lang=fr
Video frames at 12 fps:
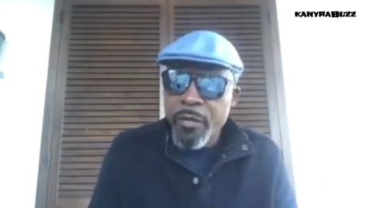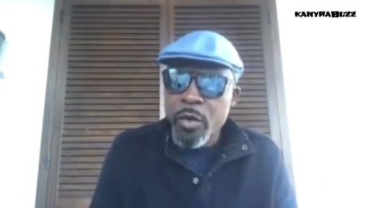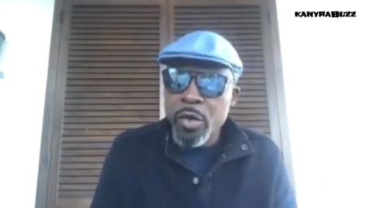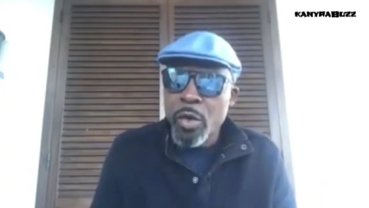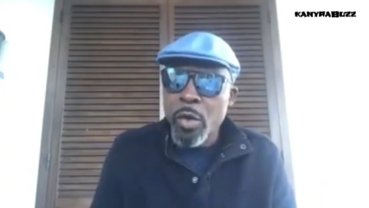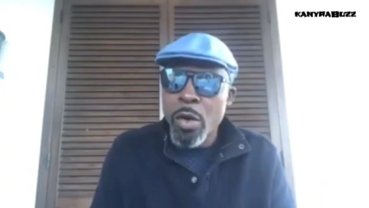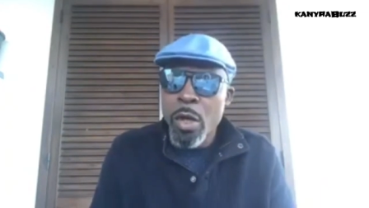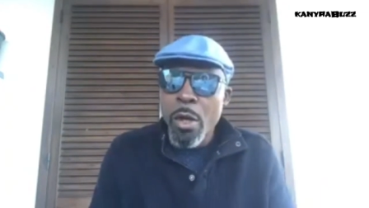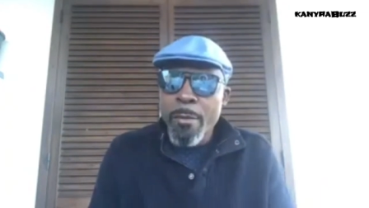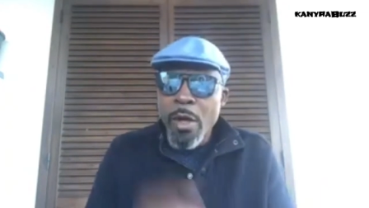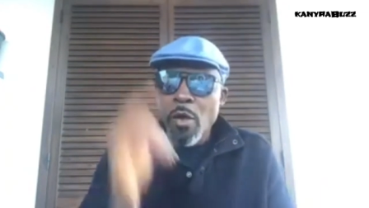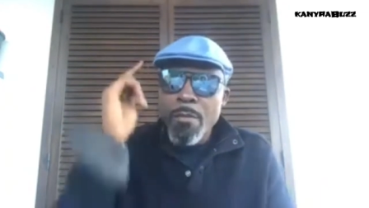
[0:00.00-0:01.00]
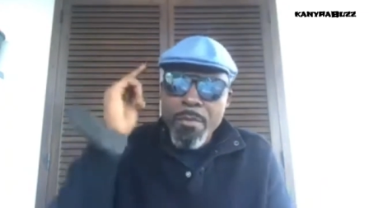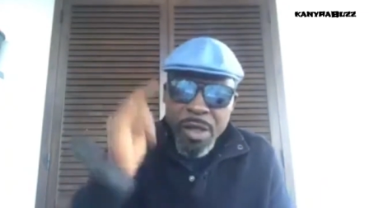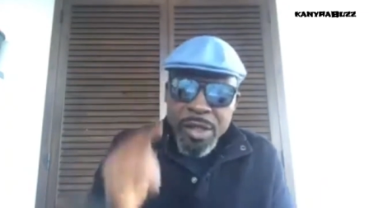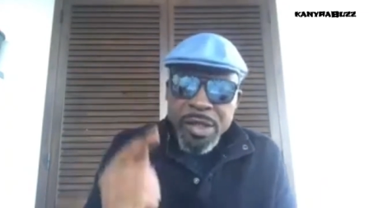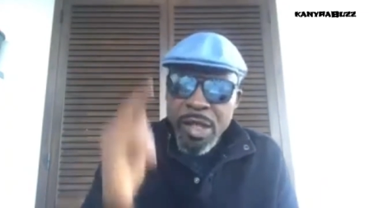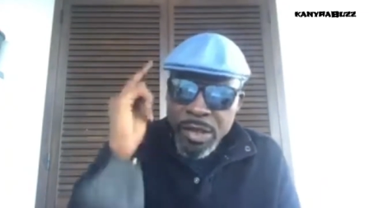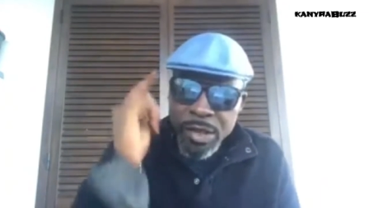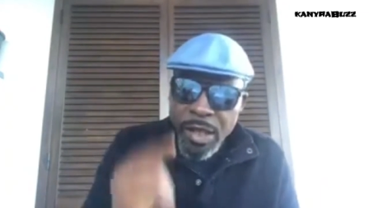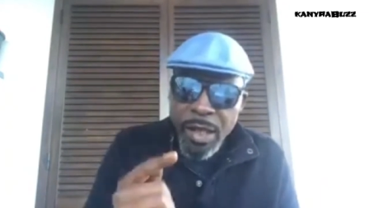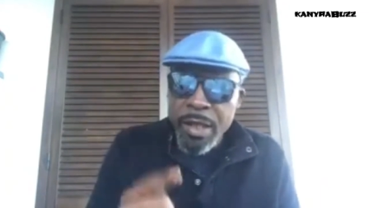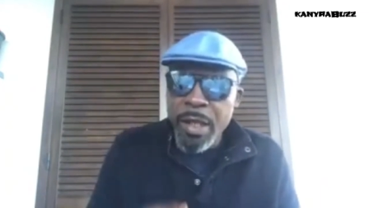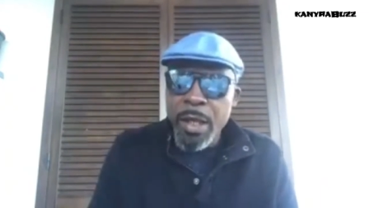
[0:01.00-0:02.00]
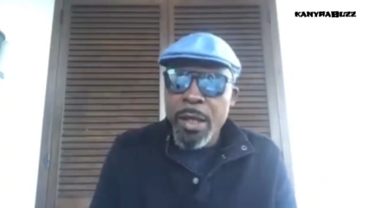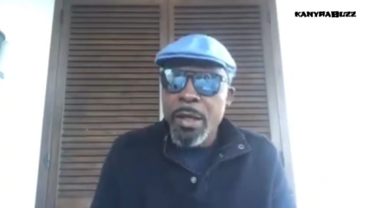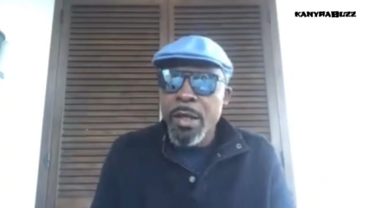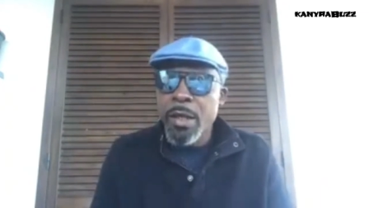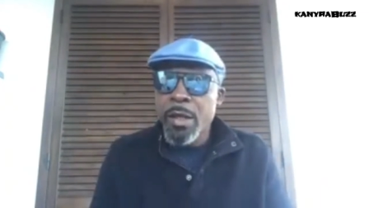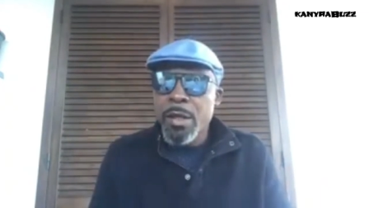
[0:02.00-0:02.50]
photos. Mais le message derrière,